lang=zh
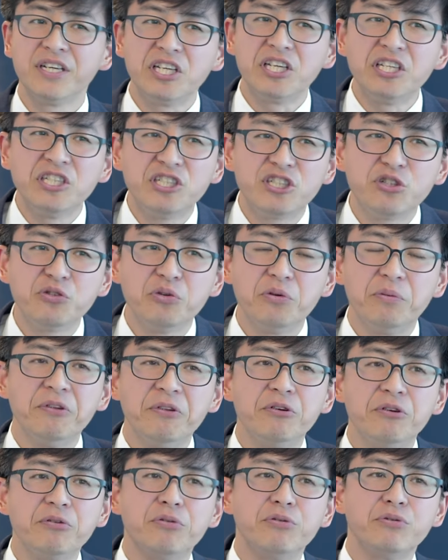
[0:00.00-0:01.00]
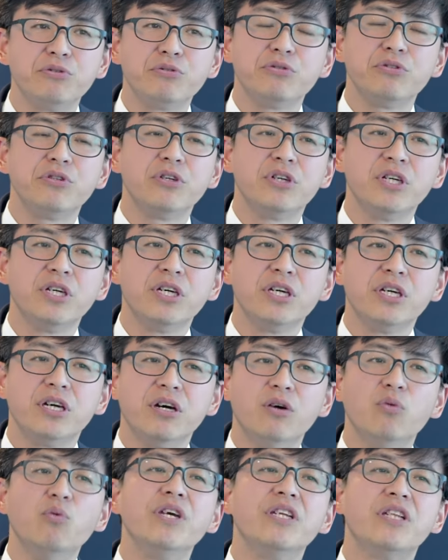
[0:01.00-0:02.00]
以至于我们能够去
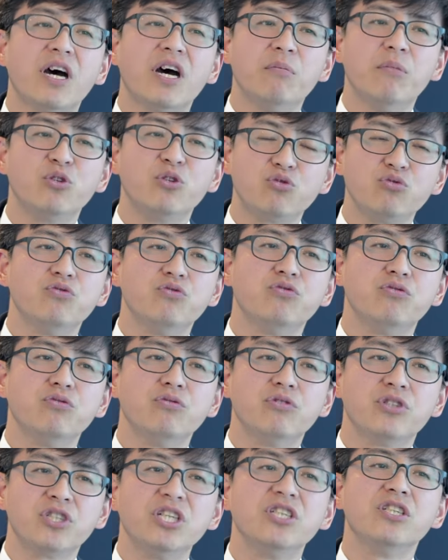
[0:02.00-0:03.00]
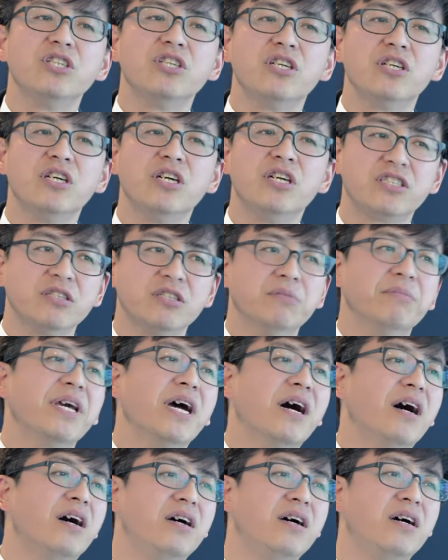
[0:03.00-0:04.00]
为他们祝福，甚至怎么
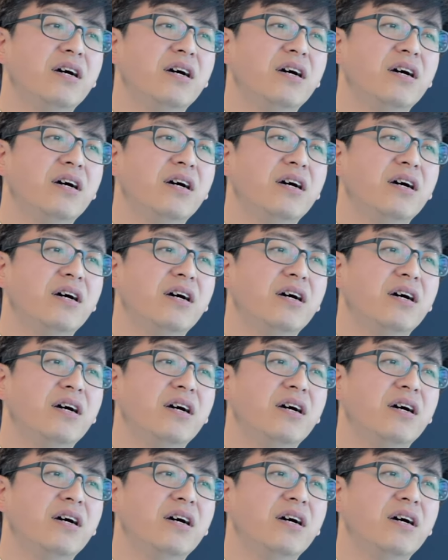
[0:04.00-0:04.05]
样？